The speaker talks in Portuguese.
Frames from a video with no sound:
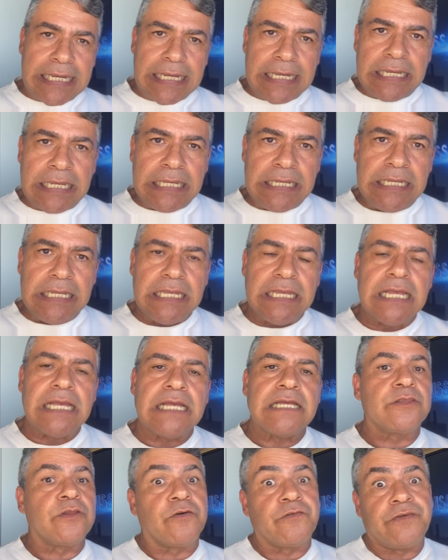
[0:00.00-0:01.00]
em
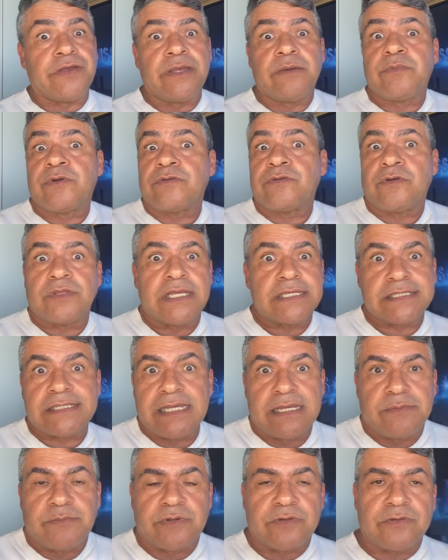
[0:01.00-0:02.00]
novembro ou
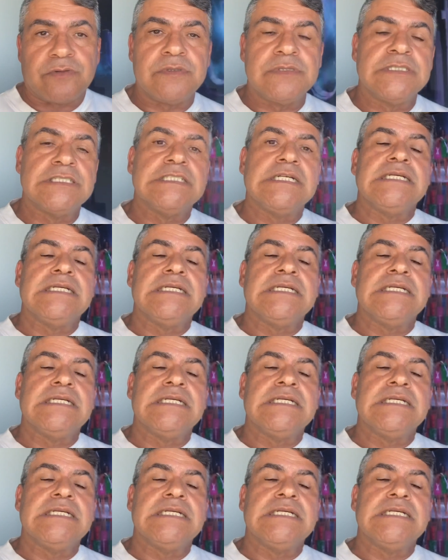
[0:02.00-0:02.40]
dezembro?